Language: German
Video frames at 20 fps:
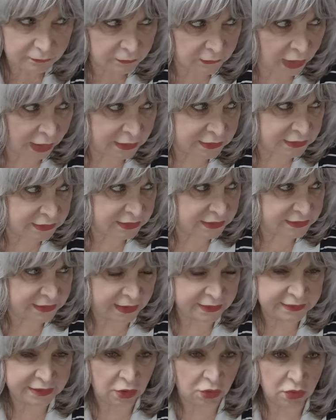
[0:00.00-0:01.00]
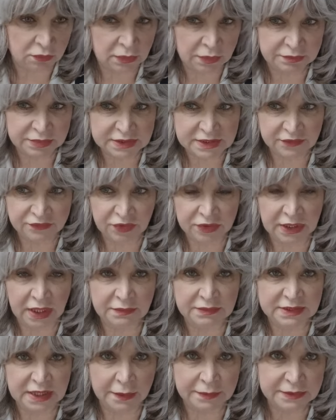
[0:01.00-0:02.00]
also das hängt ja auch immer ein bisschen von
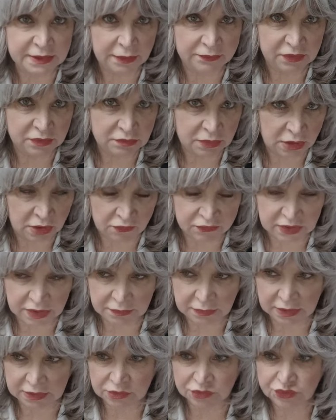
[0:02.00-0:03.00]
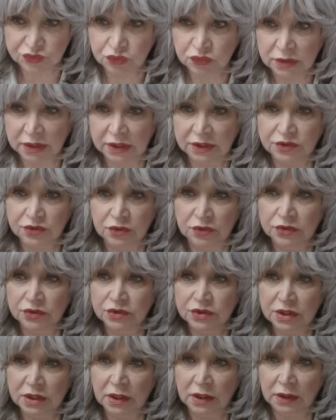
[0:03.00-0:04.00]
einem selbst ab, wie man auf jemanden zugeht.
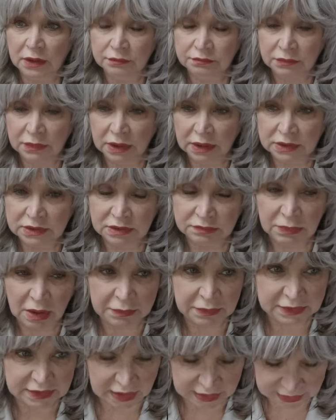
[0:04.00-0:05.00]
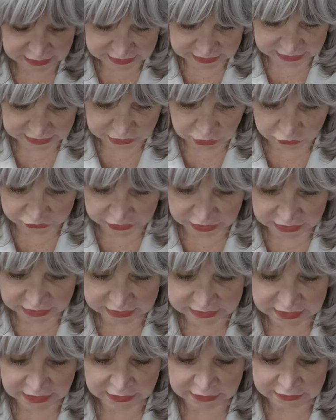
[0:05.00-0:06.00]
Und ähm, also ich mache mir da jetzt nicht so viele
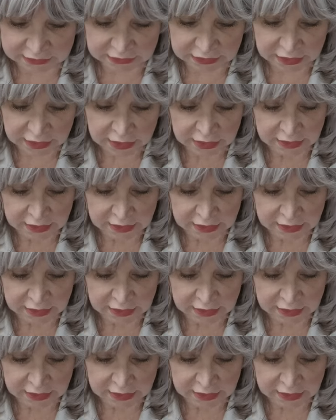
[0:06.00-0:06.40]
Gedanken.